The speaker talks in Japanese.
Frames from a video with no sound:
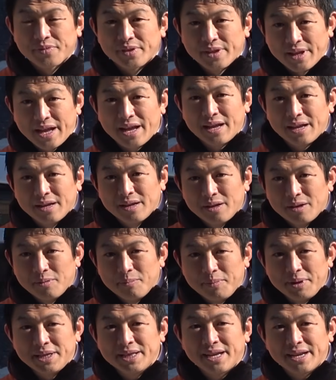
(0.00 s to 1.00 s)
ね、
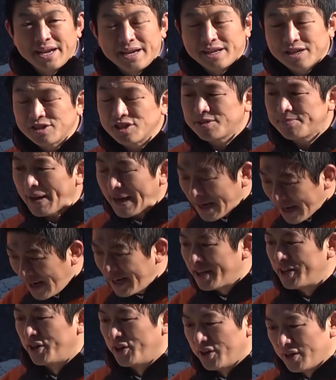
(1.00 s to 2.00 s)
みんなね理屈ばっか
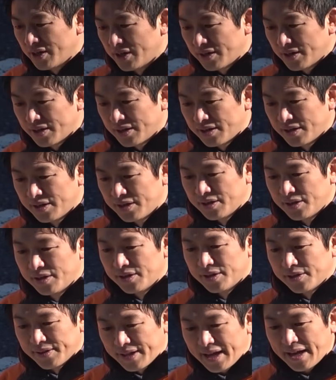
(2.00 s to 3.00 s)
り言
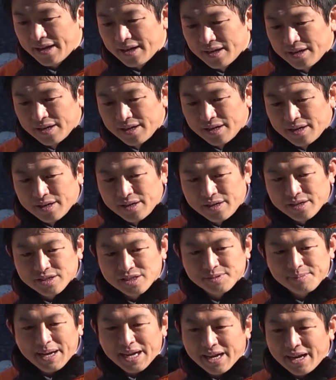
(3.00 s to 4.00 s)
う、ね、理
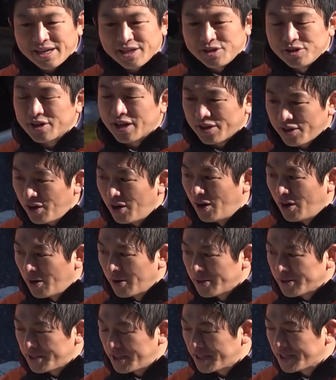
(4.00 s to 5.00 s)
屈ばっかり言うけど
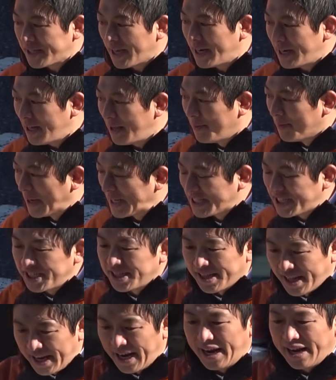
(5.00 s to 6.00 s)
実際に街
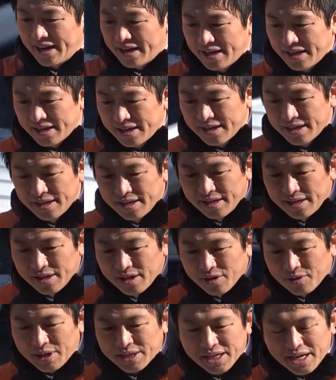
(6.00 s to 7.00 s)
に出ない、
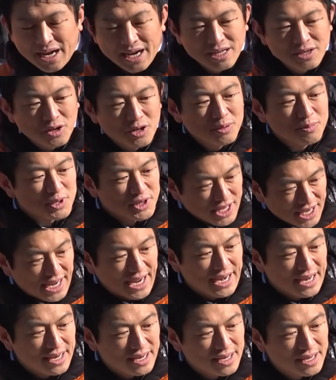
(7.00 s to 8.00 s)
こうやって街頭にも出な
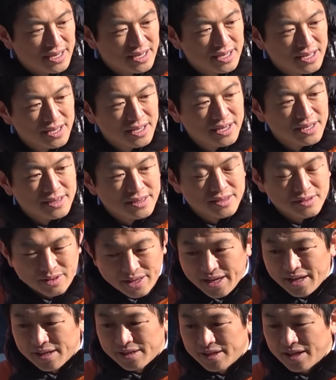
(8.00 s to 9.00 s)
い、
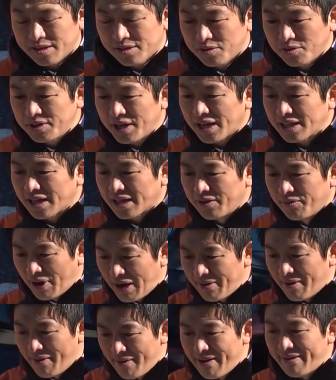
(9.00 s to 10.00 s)
ね、ネットの中だけで
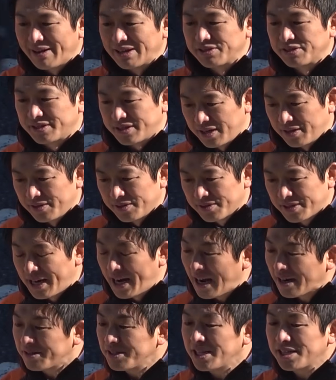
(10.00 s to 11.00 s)
わーわー言ってる。それ
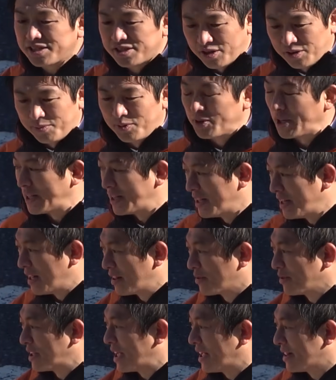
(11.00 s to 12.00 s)
楽ですよ、僕だって
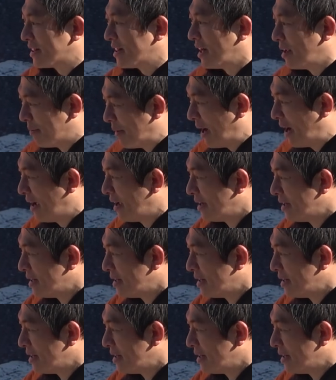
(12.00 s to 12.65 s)
ネットでやってれば。